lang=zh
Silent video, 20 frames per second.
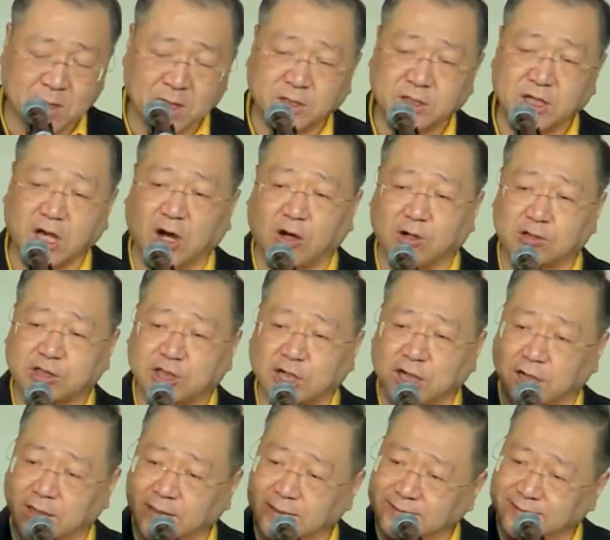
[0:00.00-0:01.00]
要
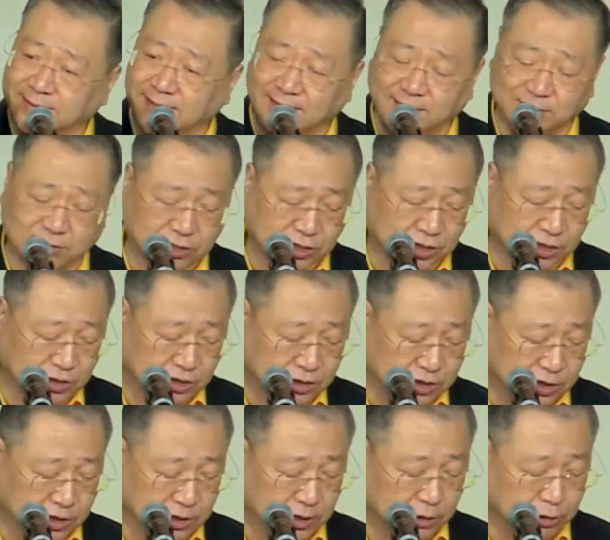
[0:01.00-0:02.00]
承认自
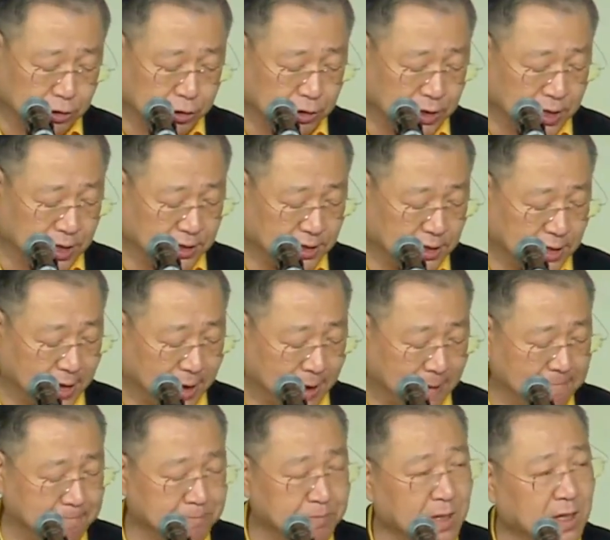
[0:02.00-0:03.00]
己的缺
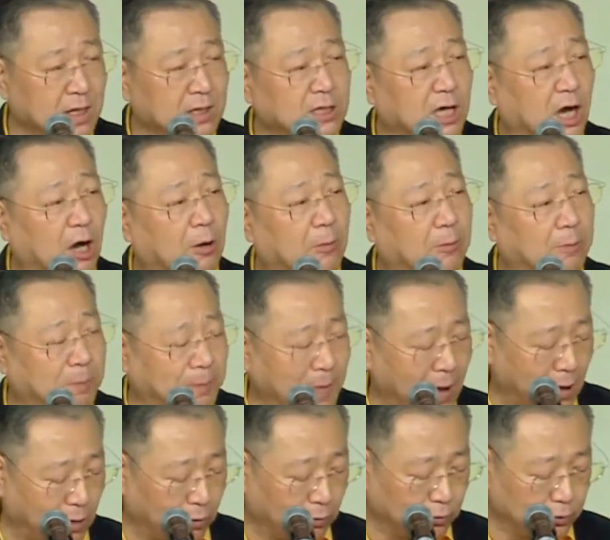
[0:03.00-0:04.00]
点，要
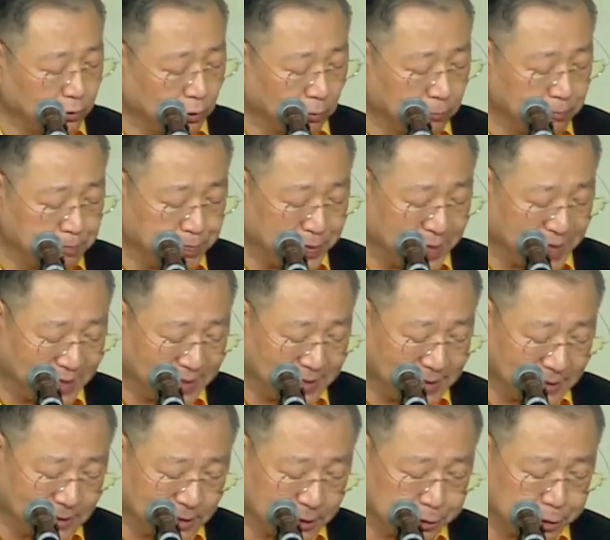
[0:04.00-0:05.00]
包容别
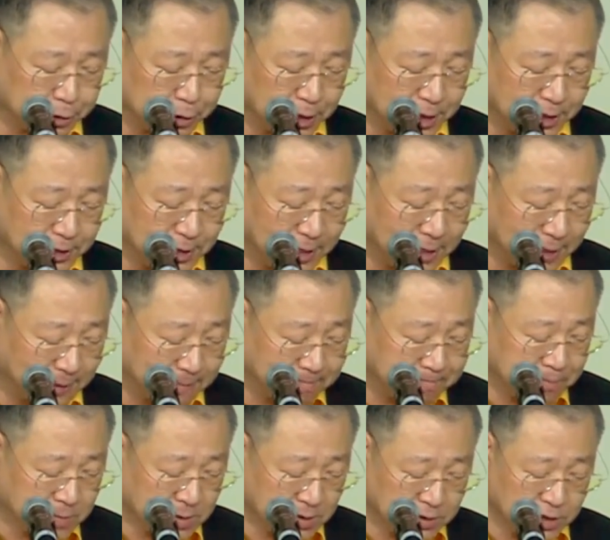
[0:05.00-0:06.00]
人的缺点，
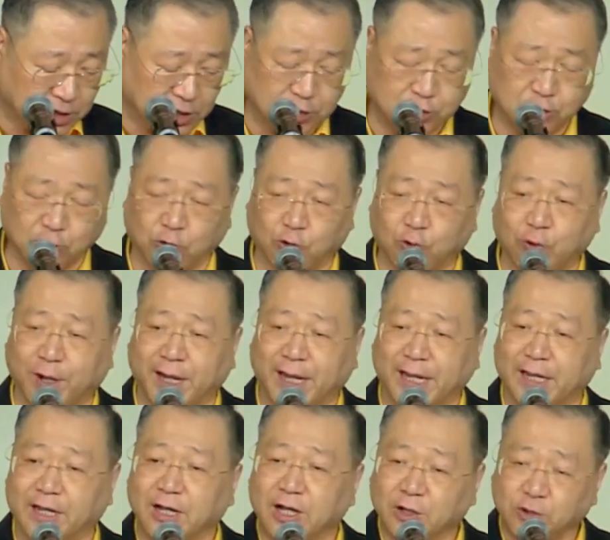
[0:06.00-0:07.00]
你就
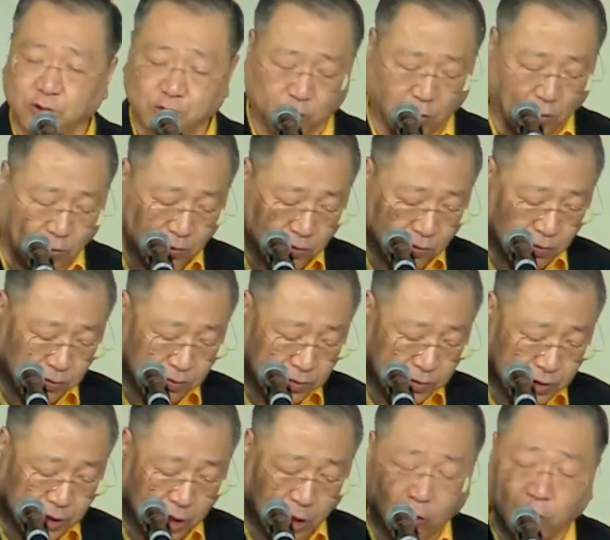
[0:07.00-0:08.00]
会
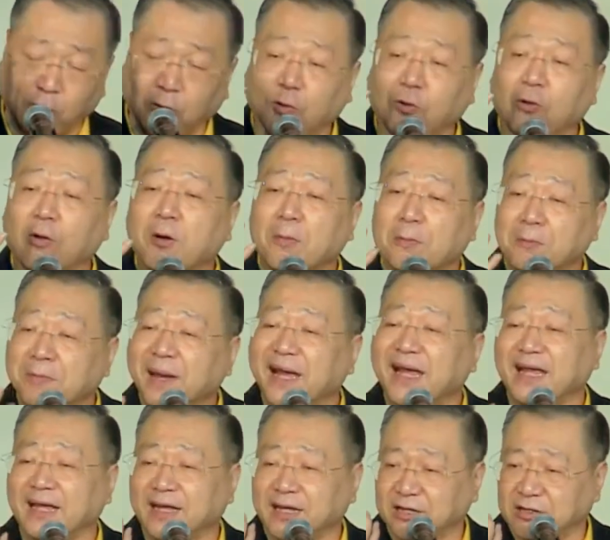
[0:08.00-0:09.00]
拥有
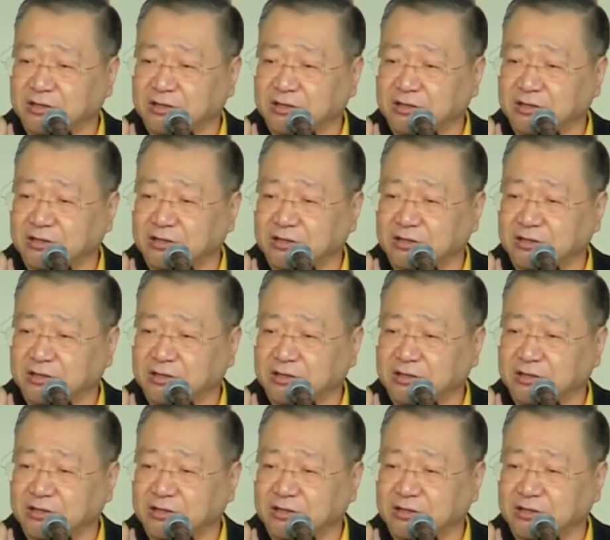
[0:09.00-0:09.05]
美